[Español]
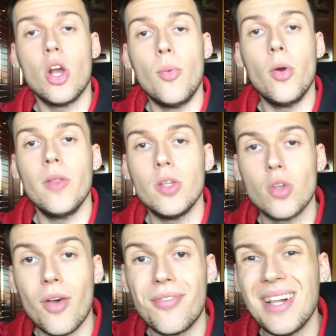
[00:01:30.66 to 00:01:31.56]
como he
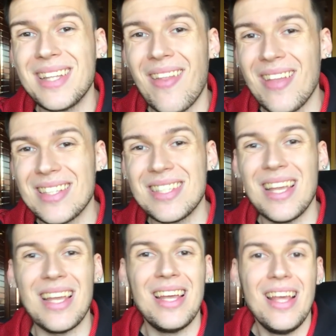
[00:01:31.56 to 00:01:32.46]
dicho, a falta de
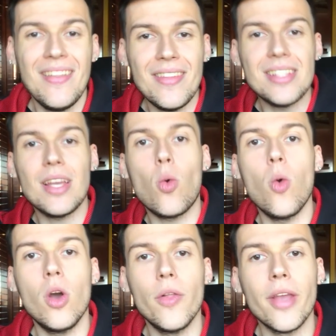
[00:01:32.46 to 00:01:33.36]
ese, de ese
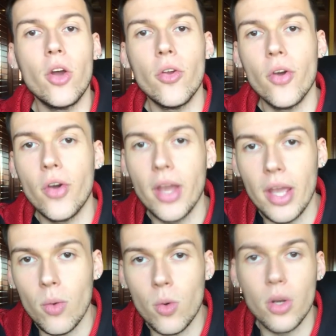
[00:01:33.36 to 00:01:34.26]
juego de Gordon
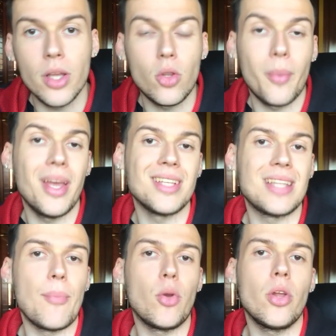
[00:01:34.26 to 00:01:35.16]
Hayward, que todavía
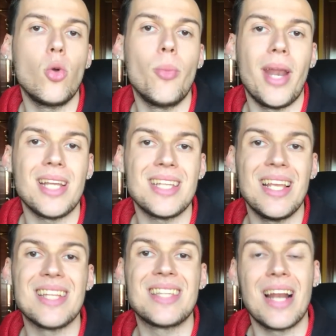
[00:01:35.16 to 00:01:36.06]
está por recuperarse
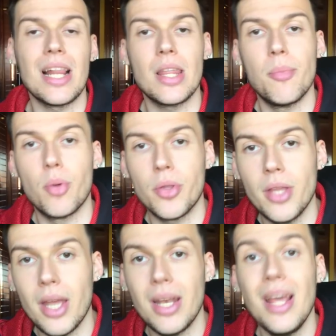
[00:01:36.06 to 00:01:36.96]
y estará al
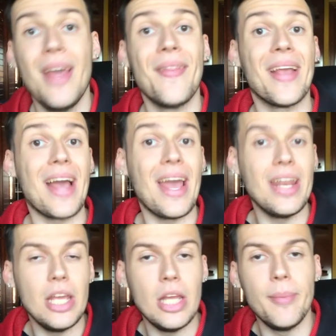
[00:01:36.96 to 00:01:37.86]
100%, de
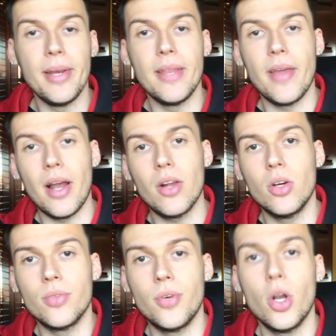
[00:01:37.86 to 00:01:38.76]
Kyrie Irving y de
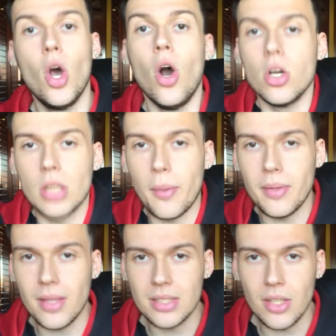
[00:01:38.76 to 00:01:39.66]
Horford, otra
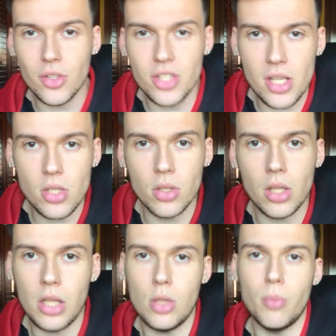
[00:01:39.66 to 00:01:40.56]
vez ha sido Jason
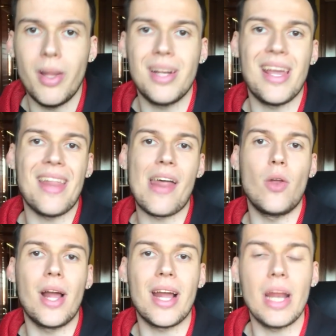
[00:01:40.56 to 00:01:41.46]
Tatum el que ha
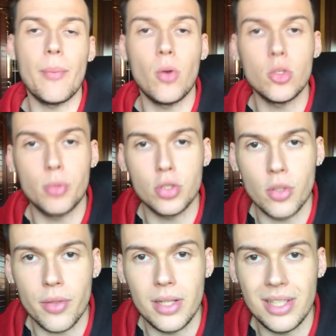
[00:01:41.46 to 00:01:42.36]
dado la cara por los
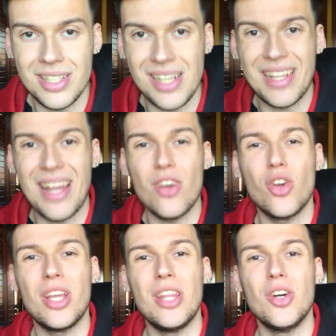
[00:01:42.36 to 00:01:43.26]
Boston Celtics, el que ha
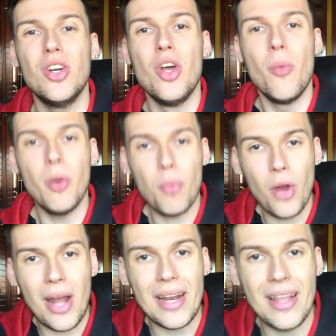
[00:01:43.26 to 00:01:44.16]
cogido, bueno,
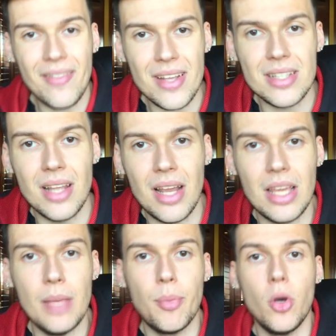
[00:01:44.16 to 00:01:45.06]
por pues las riendas del
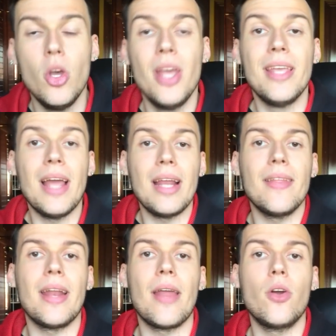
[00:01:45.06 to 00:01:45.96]
equipo y ha
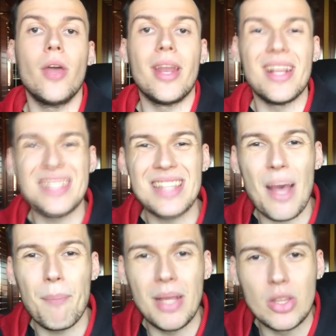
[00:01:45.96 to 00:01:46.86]
liderado en
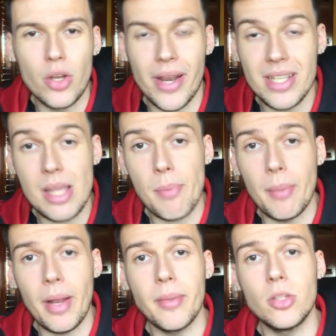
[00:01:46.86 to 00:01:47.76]
esta victoria, en esta
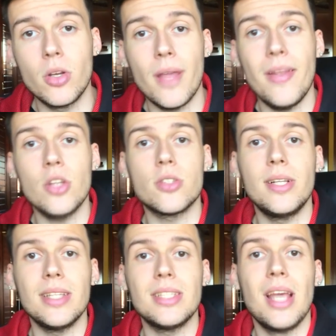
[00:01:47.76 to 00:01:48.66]
primera victoria de los
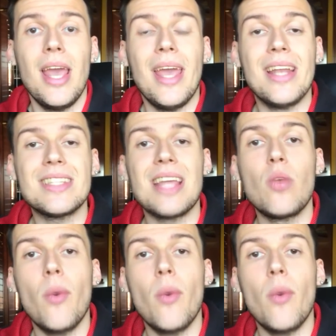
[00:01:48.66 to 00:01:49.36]
Celtics en esta